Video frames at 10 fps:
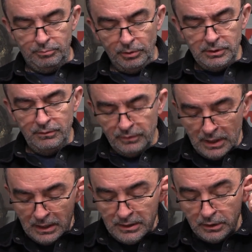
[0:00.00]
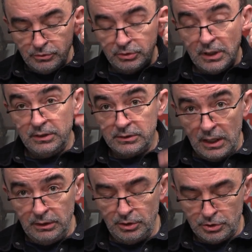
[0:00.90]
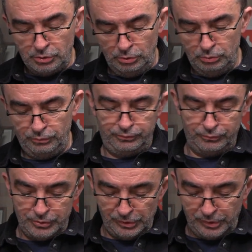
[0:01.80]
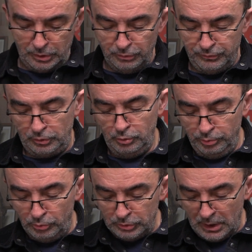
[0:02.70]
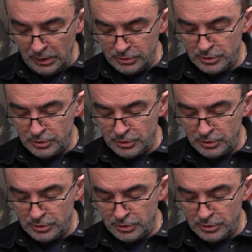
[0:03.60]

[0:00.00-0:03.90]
Potem w realiach totalitarnych rządów XX wieku było tak,